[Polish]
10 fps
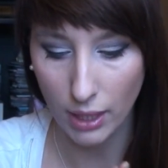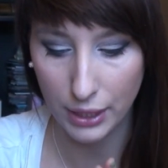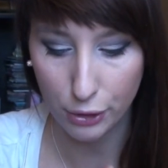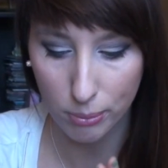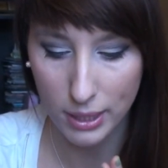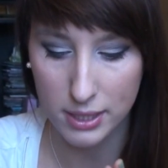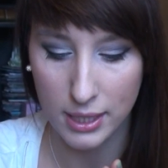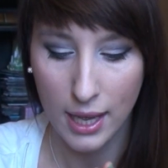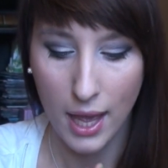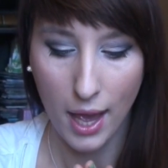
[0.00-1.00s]

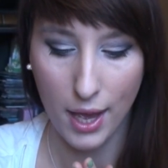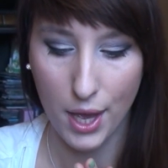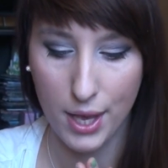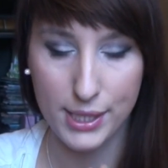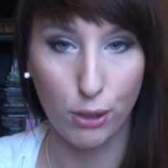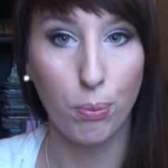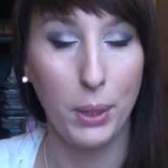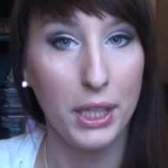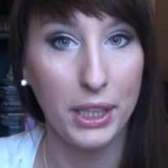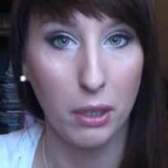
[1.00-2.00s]
Natomiast e,
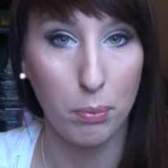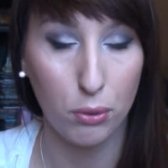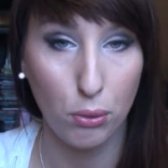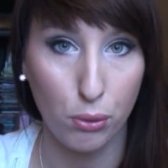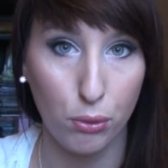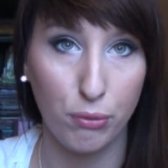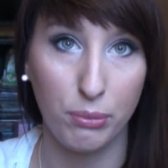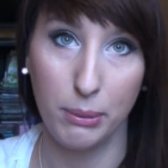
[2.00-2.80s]
zakupienie takich produktów,